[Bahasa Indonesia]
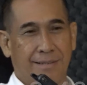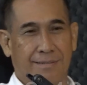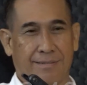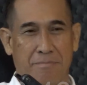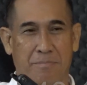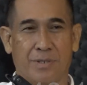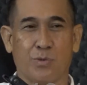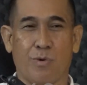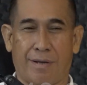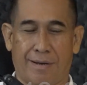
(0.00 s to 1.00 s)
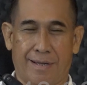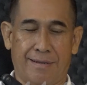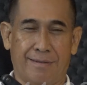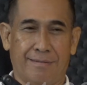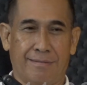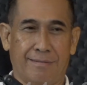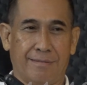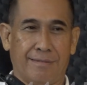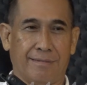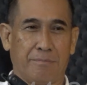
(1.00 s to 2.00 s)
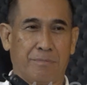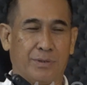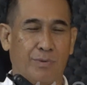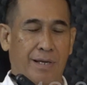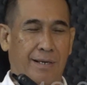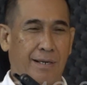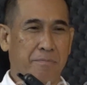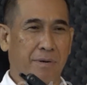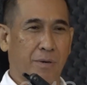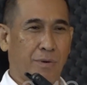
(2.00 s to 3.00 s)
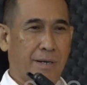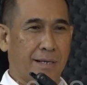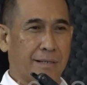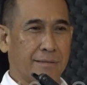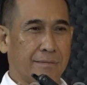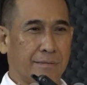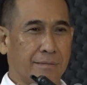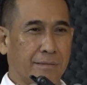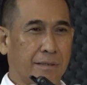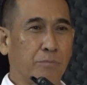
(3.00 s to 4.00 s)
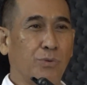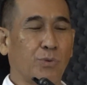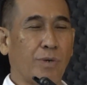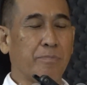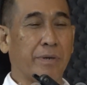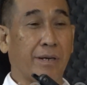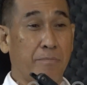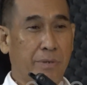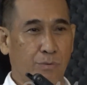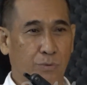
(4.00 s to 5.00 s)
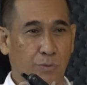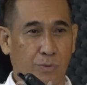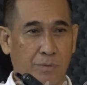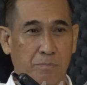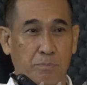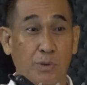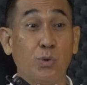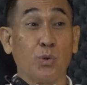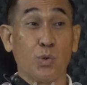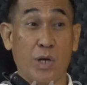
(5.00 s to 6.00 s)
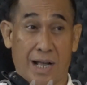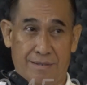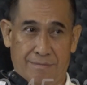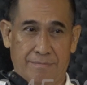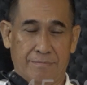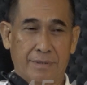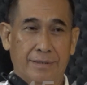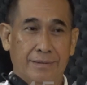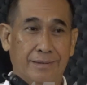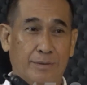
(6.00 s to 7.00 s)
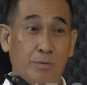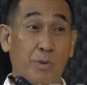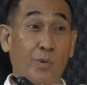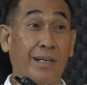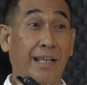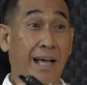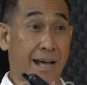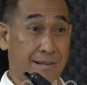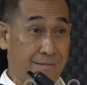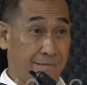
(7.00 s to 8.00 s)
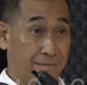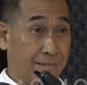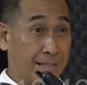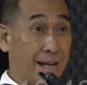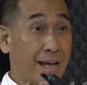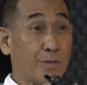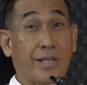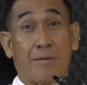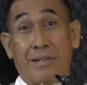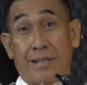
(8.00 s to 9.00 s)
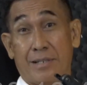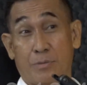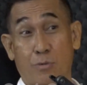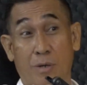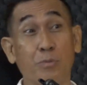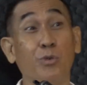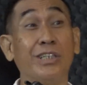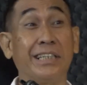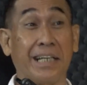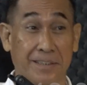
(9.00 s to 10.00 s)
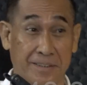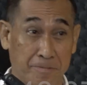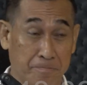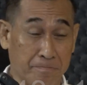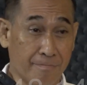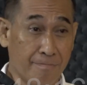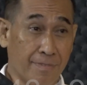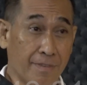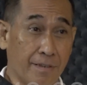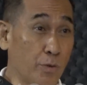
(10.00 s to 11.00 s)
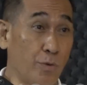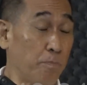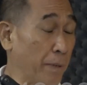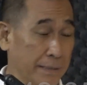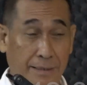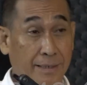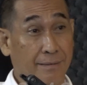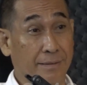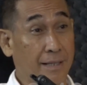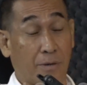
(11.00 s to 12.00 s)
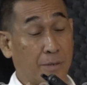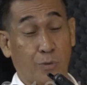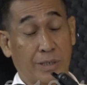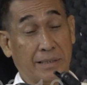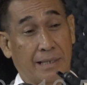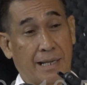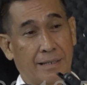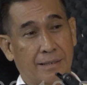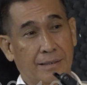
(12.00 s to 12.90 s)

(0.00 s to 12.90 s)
hmm. tetap bersuara. Ya. ya. Bersuara bahwa kebutuhan PKB untuk pengurugan itu memerlukan lahan yang harus diambil dari sebuah bebukitan kan. Ya. Itu pasti tidak akan ya. mungkin tidak